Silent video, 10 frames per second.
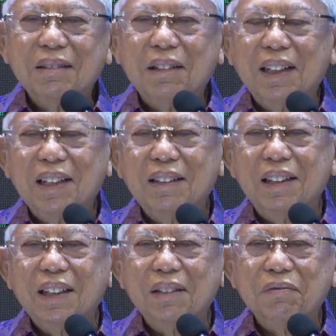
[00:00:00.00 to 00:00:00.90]
wa
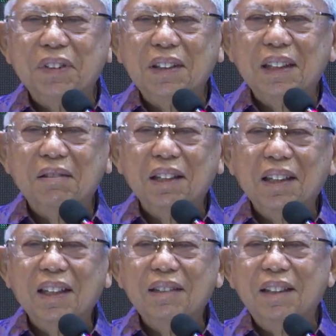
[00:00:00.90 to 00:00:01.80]
qaddara fiha wa
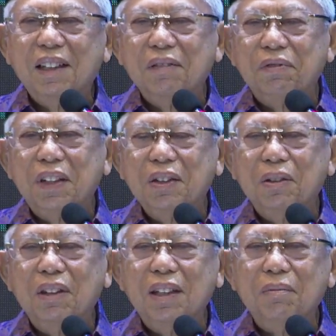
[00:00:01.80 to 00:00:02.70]
qaddara fi
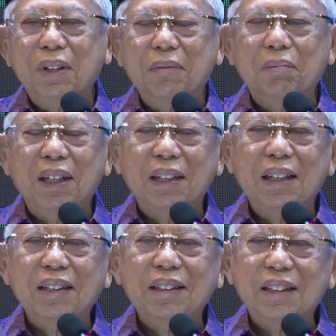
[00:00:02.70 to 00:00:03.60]
kulli
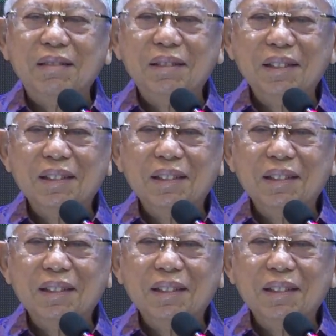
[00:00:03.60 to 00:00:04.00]
baldatin